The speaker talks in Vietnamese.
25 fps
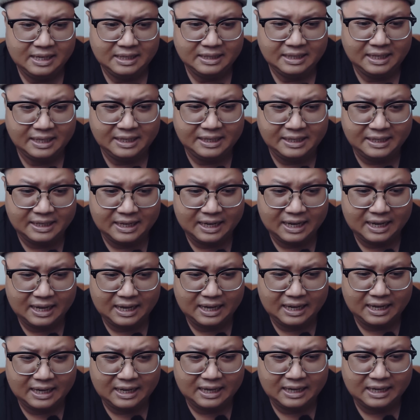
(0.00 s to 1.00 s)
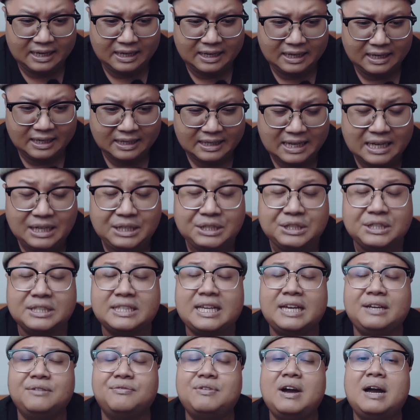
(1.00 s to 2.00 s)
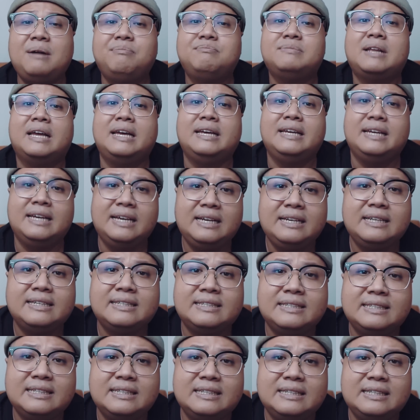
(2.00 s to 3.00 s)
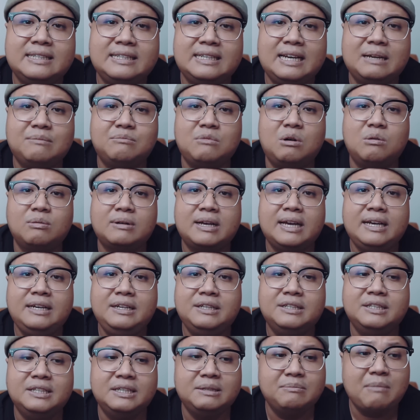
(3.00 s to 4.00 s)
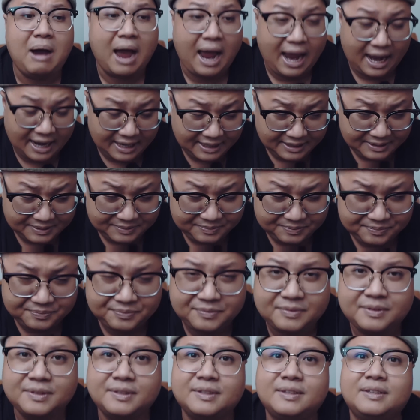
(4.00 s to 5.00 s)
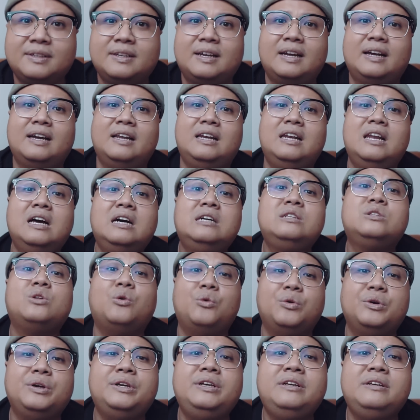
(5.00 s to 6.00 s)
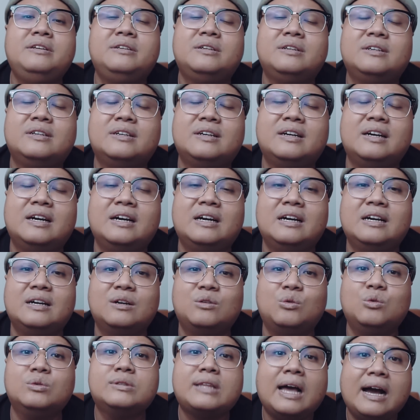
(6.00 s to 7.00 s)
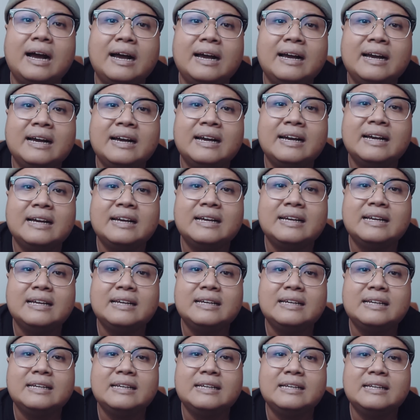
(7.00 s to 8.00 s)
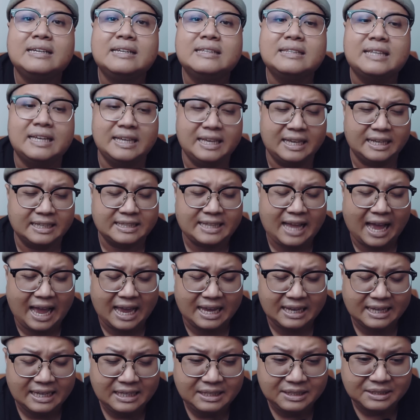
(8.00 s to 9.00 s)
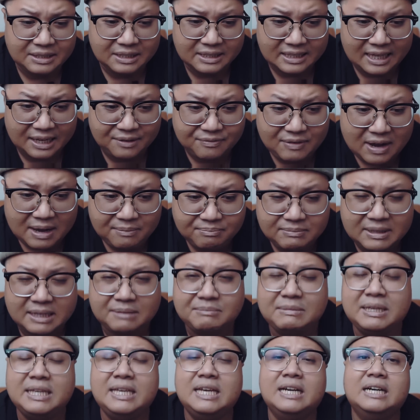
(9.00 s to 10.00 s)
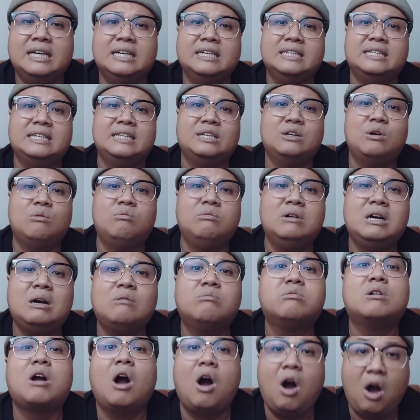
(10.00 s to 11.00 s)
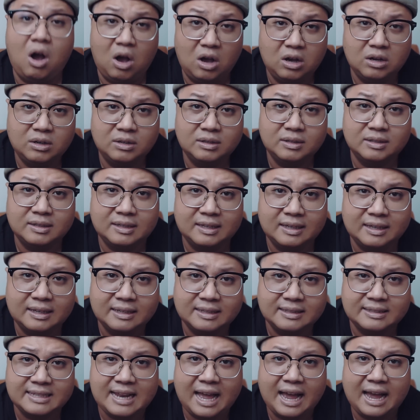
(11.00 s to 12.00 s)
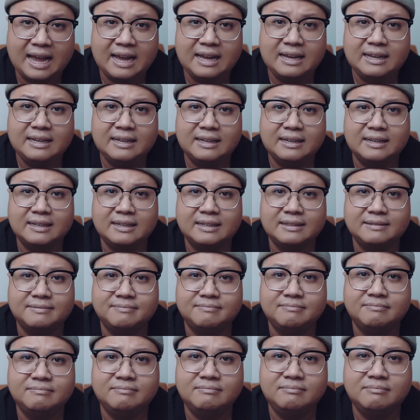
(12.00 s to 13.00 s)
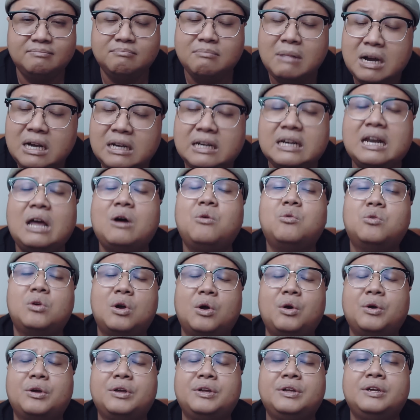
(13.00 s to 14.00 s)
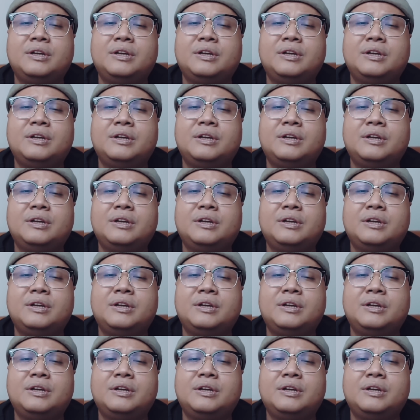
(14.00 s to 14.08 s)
thì à, cái người thầy pháp này á, là một cái người bạn à, lớn tuổi à, của tân thì hiện tại cái người thầy pháp này bây giờ thì cũng không còn à, đã à, mất lâu rồi